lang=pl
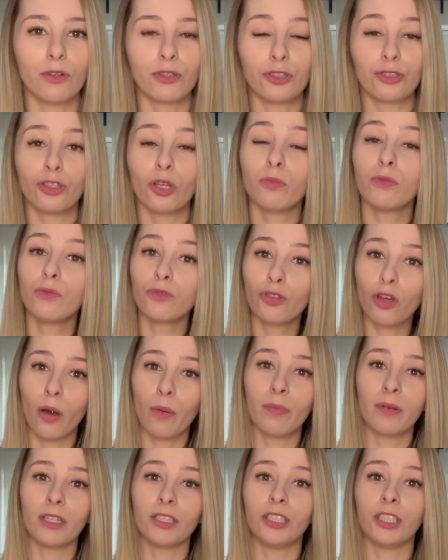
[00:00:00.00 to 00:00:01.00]
czy to był
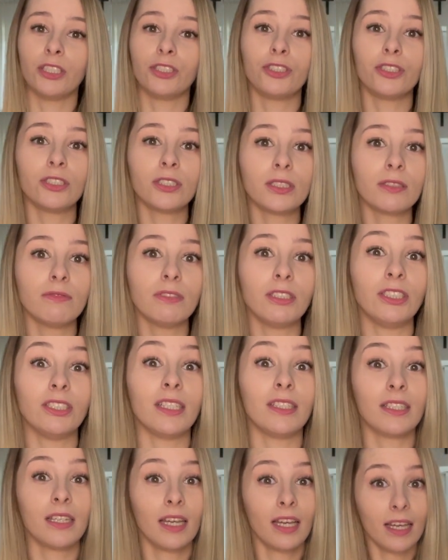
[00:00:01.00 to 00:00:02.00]
dobry dzień, czy zły dzień.